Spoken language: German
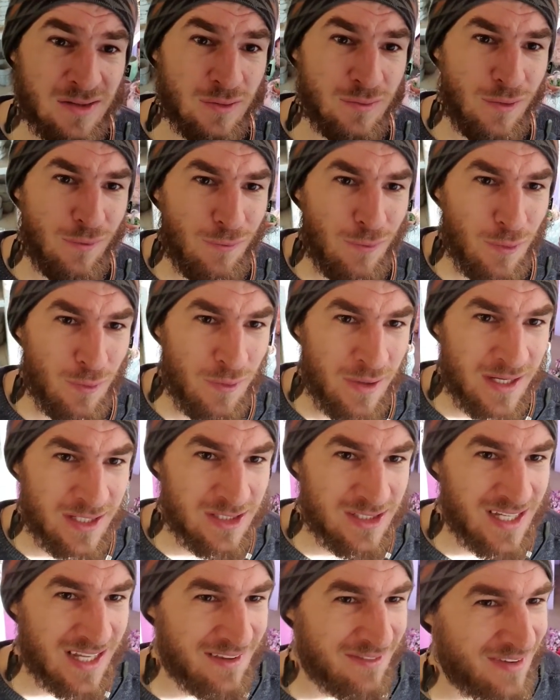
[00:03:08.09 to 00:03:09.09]
zur Verfügung
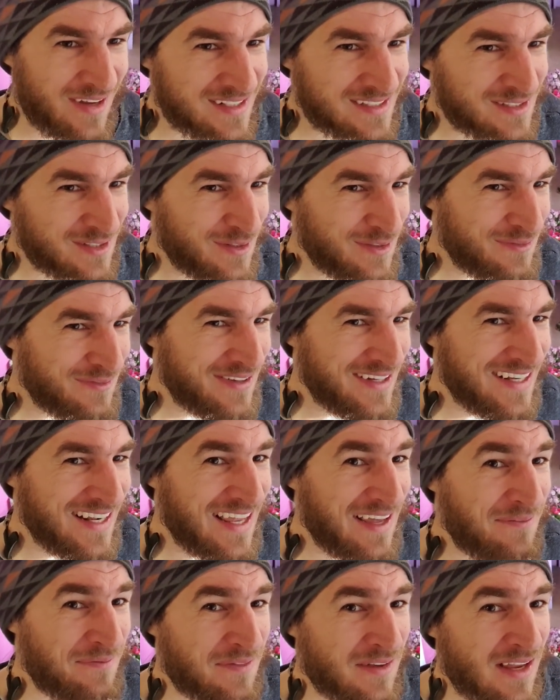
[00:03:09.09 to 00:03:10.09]
gestellt, weil so
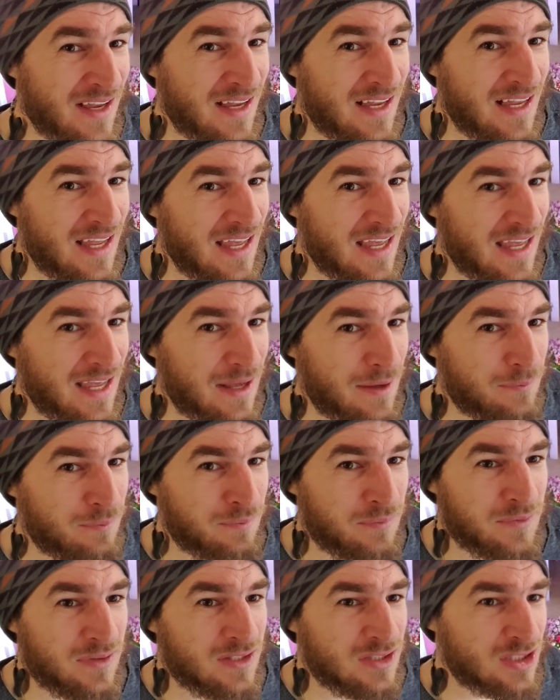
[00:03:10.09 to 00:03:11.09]
viele
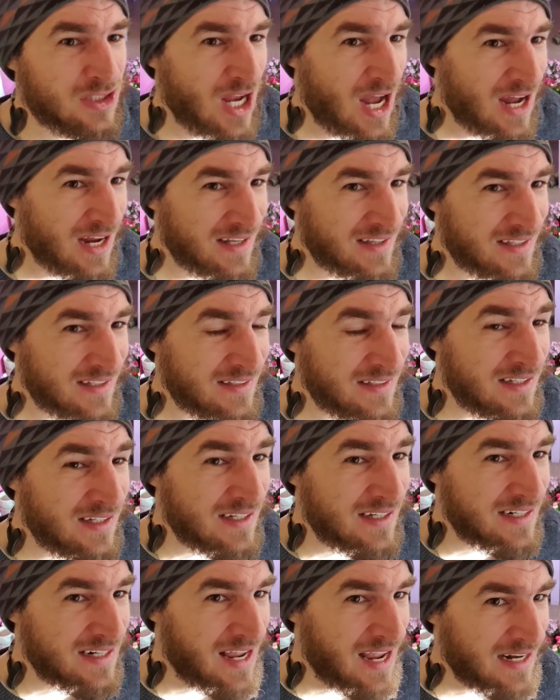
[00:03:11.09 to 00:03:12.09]
ähm, Schachteln
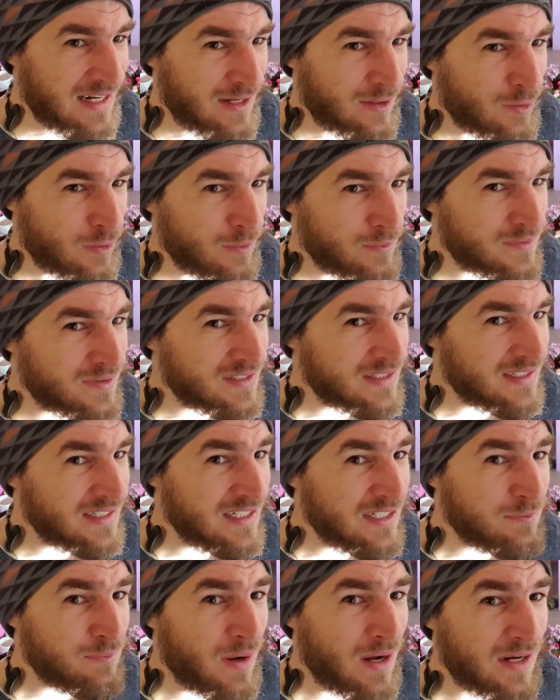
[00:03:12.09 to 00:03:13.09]
reingekommen sind.
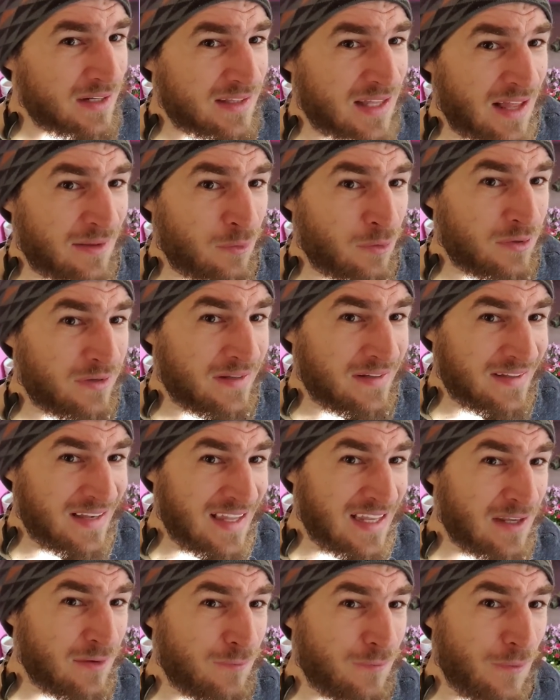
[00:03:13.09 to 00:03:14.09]
Ich mache da noch einen
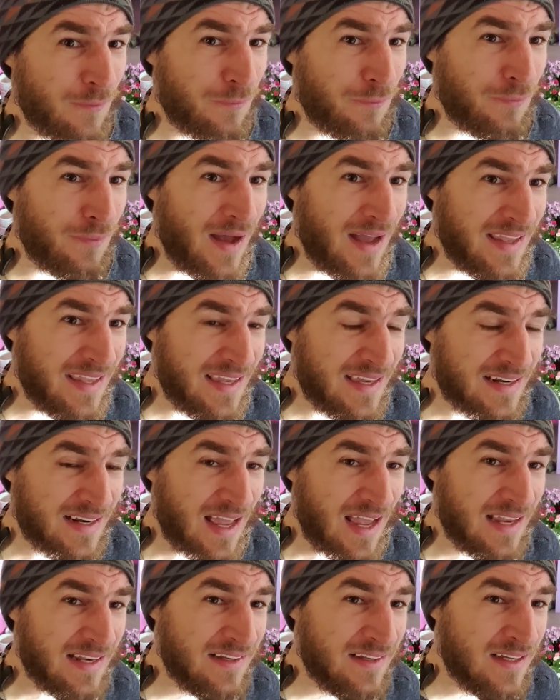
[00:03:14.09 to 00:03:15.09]
Link von Fire
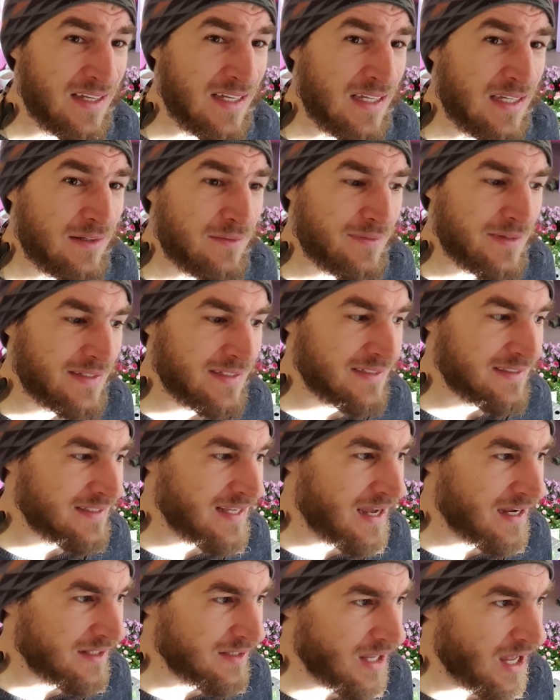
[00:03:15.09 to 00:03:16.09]
rein, wenn ihr
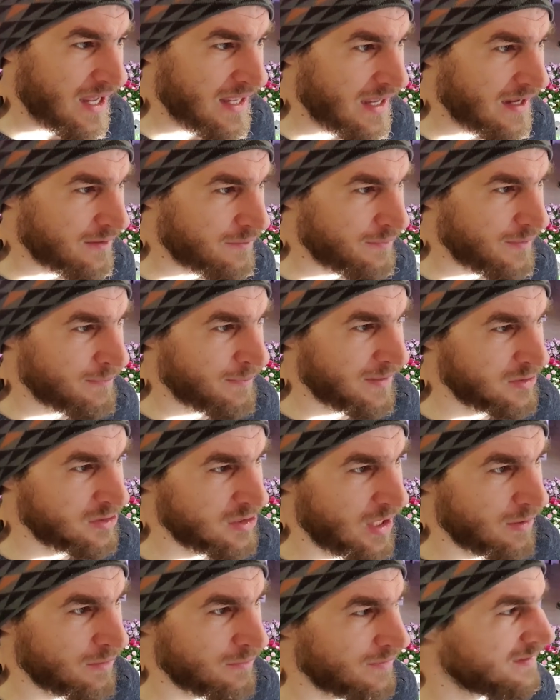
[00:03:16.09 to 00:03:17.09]
sagt, ah ja, ich will mal
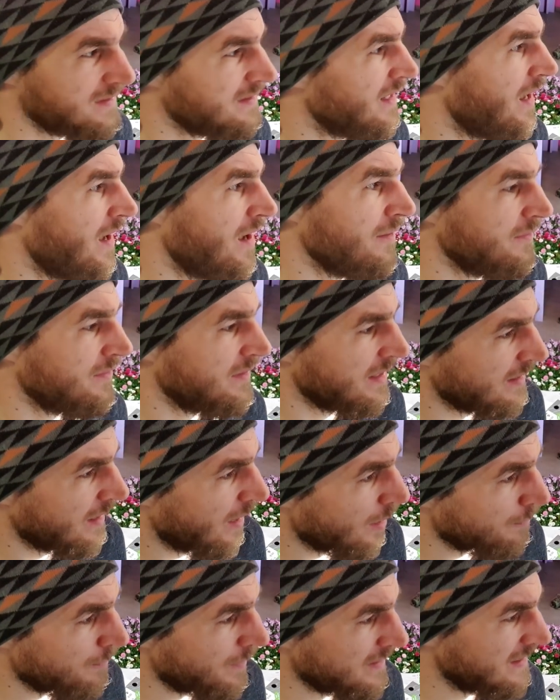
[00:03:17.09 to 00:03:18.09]
schauen, was da der
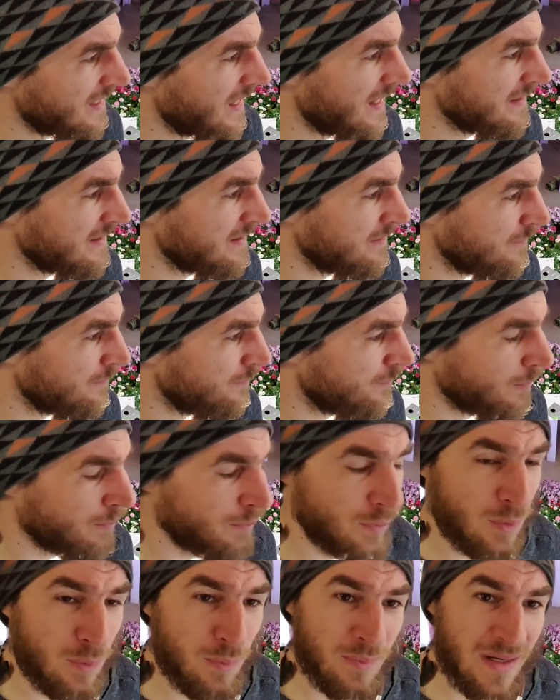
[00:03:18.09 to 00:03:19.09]
Nachbarladen von
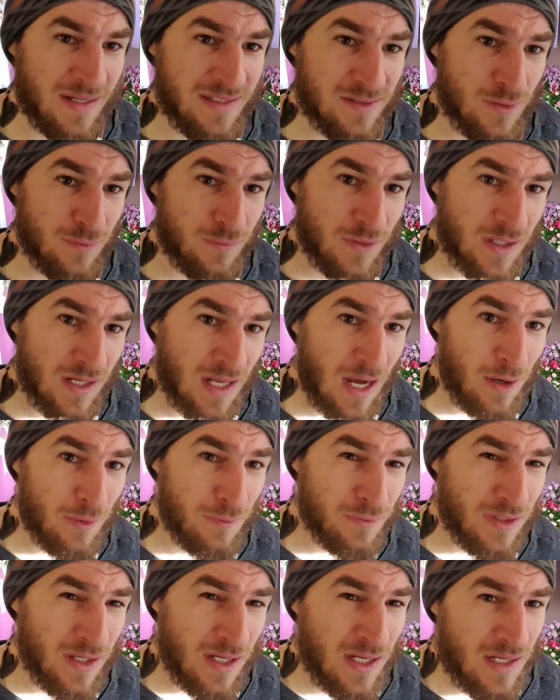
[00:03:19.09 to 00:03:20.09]
Blumenmann so verkauft.